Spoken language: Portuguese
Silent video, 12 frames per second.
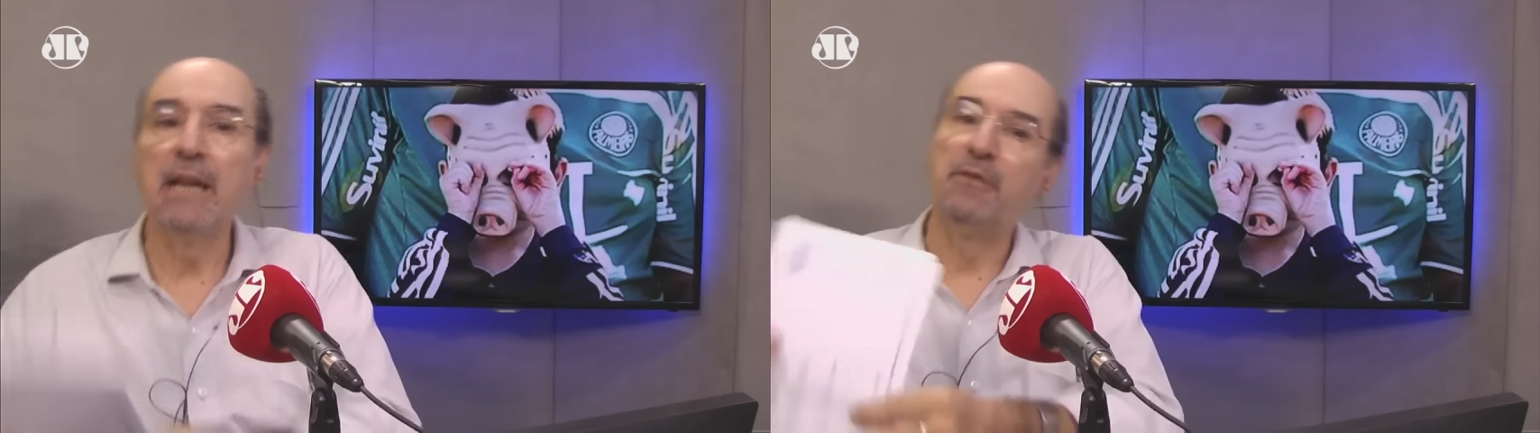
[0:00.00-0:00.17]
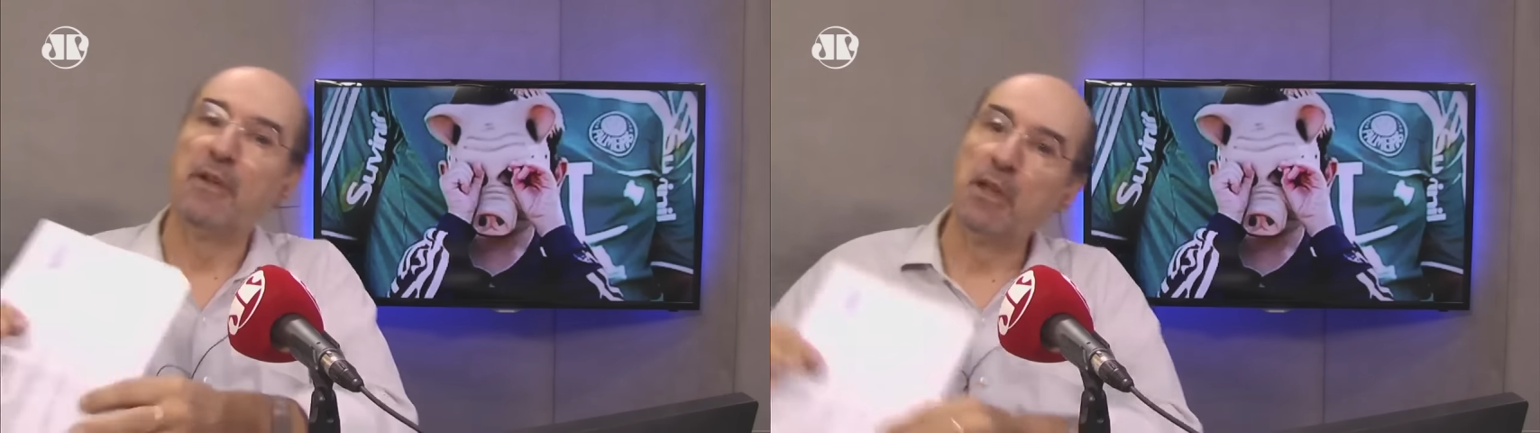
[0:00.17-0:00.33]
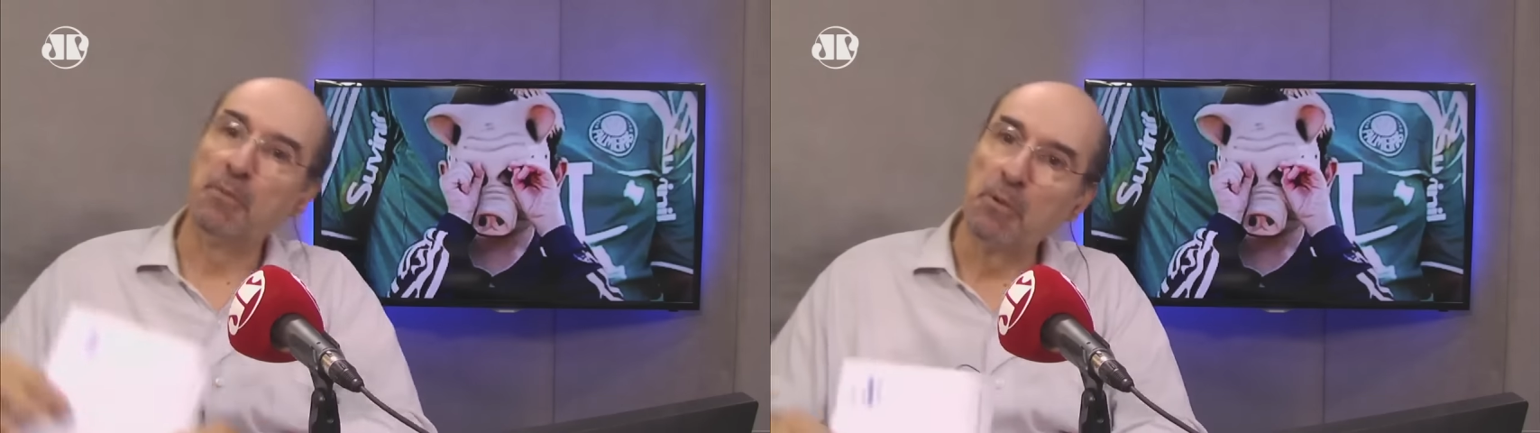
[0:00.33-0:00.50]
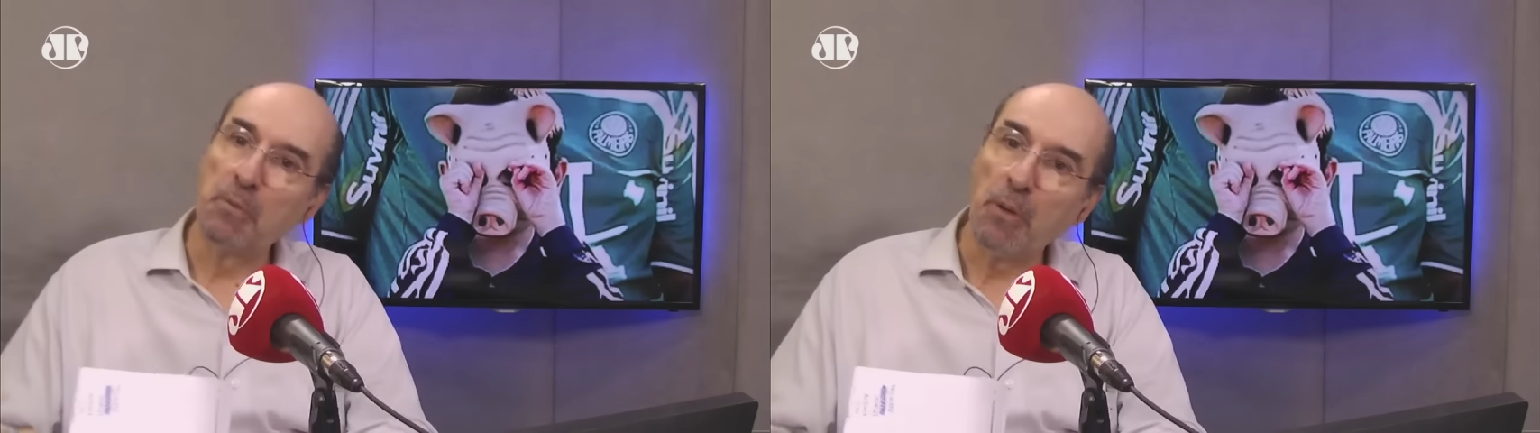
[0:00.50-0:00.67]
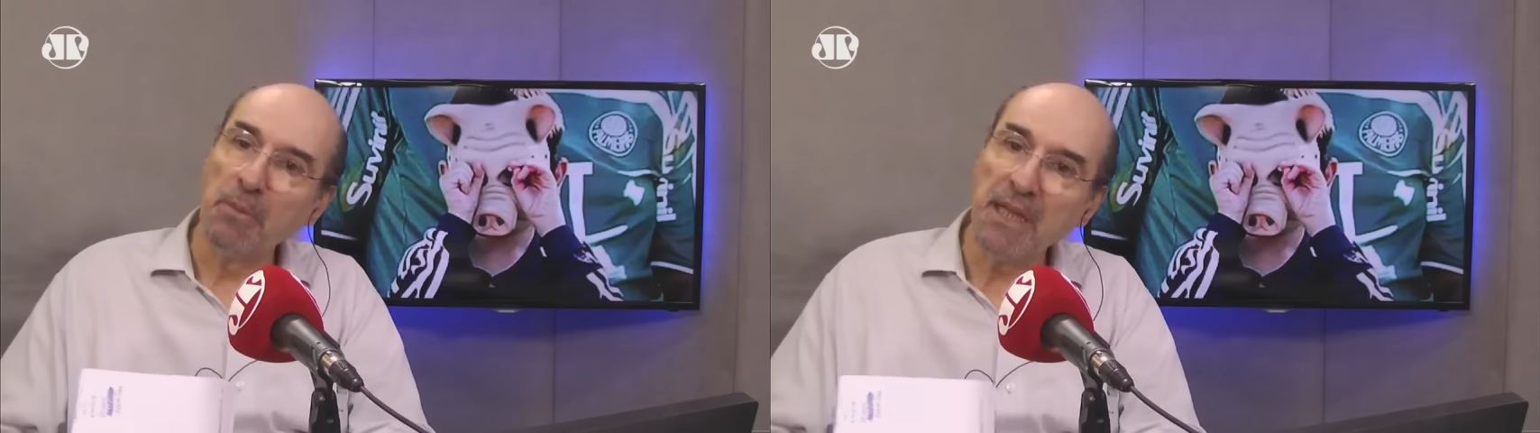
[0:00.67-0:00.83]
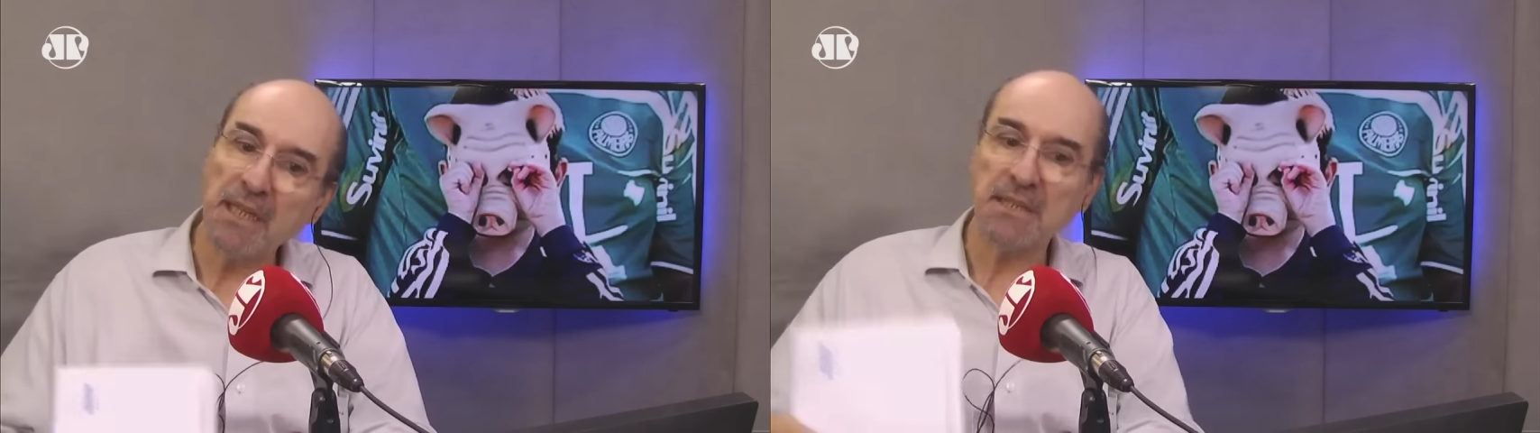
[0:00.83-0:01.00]
E ele veio
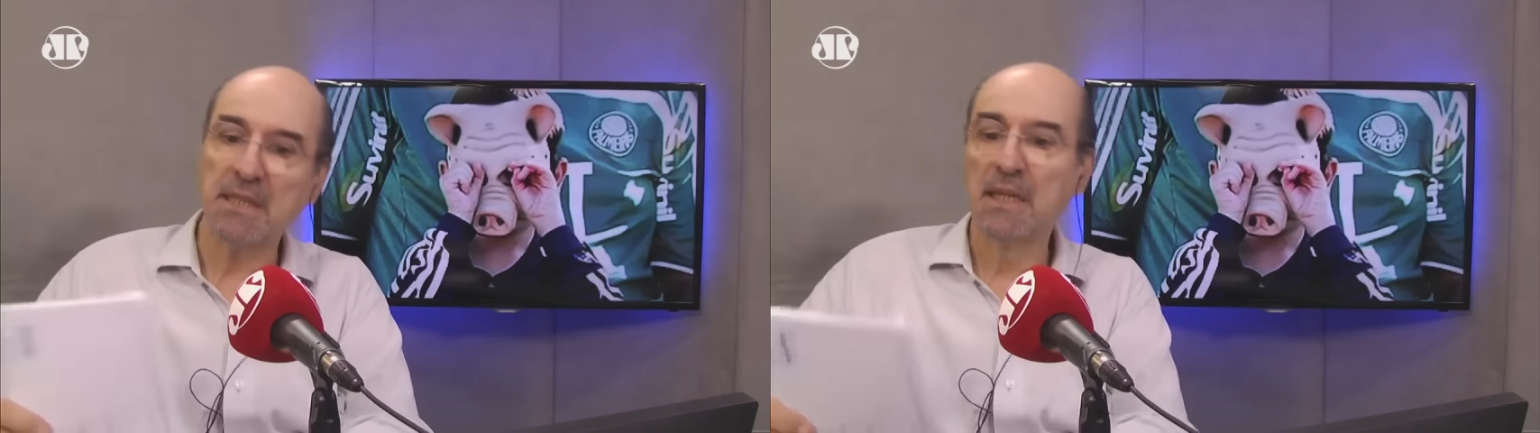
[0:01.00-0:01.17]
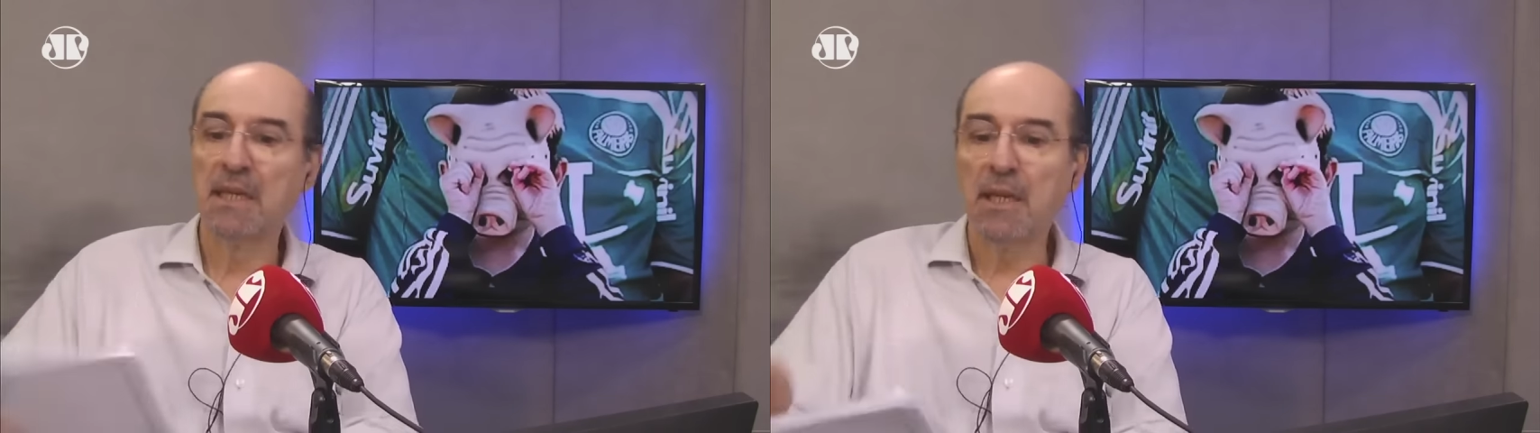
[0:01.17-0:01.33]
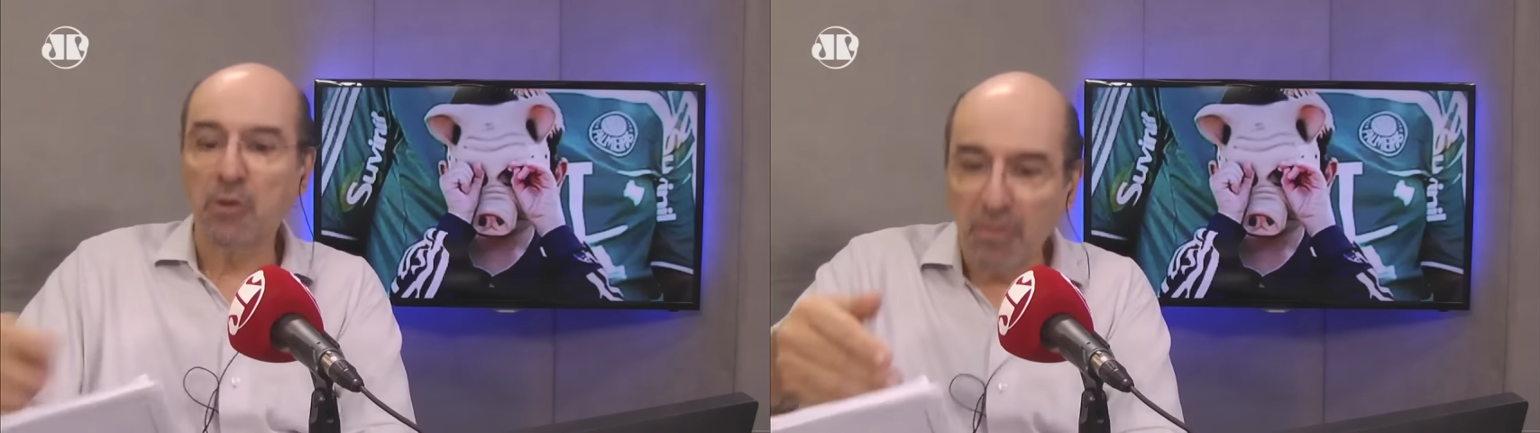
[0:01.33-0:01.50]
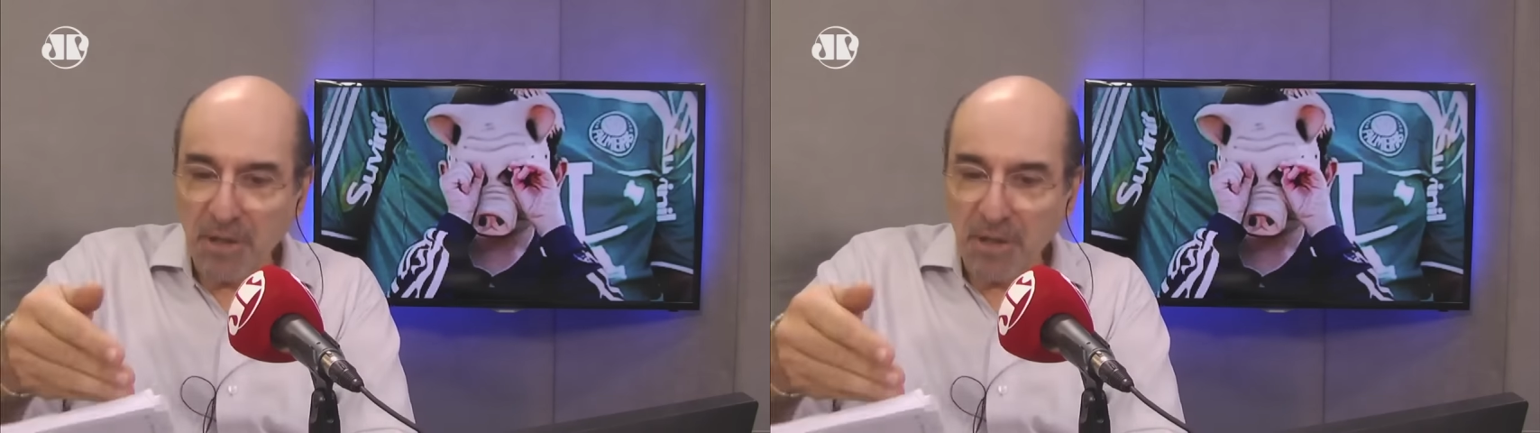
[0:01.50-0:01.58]
para o Palmeiras